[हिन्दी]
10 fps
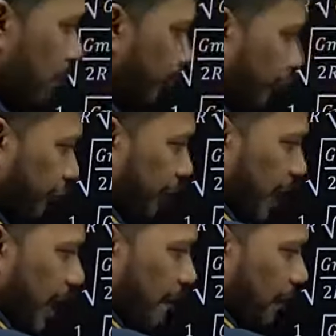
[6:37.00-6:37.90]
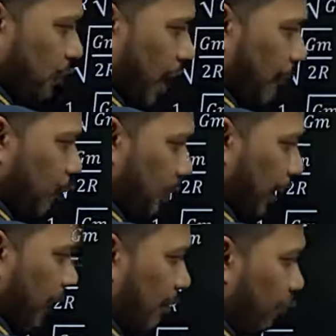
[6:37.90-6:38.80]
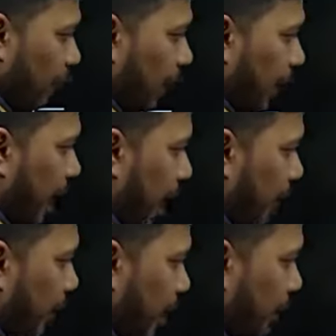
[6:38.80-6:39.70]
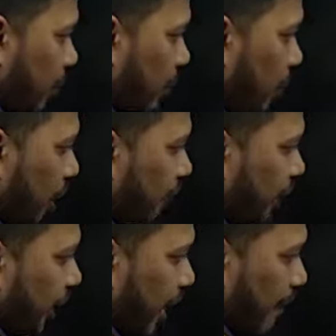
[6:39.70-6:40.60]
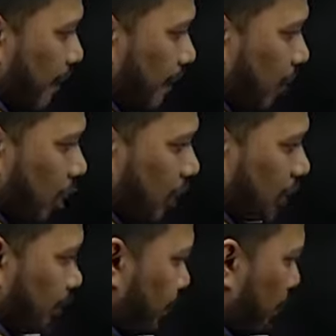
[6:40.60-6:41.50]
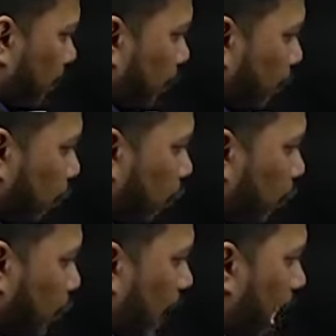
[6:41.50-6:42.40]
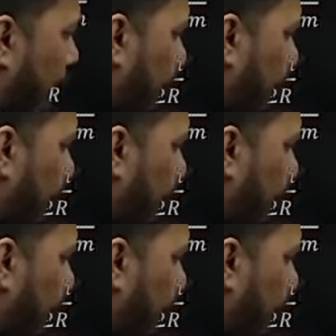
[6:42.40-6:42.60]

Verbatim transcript: v बराबर जो आपको मिलेगा वो मिलेगा अंडर द रूट ऑफ जी एम अपॉन फोर आर